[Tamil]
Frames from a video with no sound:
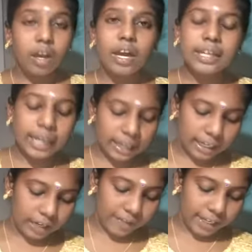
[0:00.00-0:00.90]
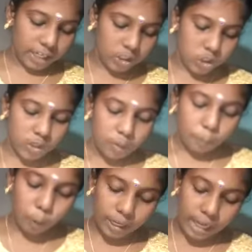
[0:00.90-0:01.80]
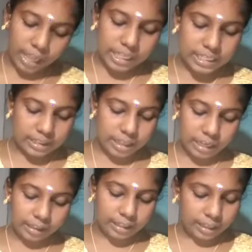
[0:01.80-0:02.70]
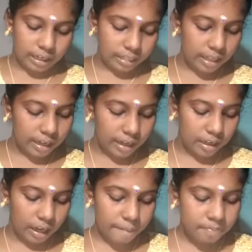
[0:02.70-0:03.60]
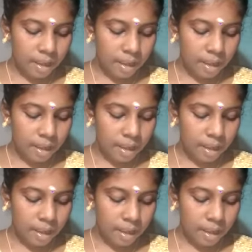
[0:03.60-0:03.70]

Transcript: ஆங்கில கல்வி என்று புரியாத சிந்தனை திறனற்ற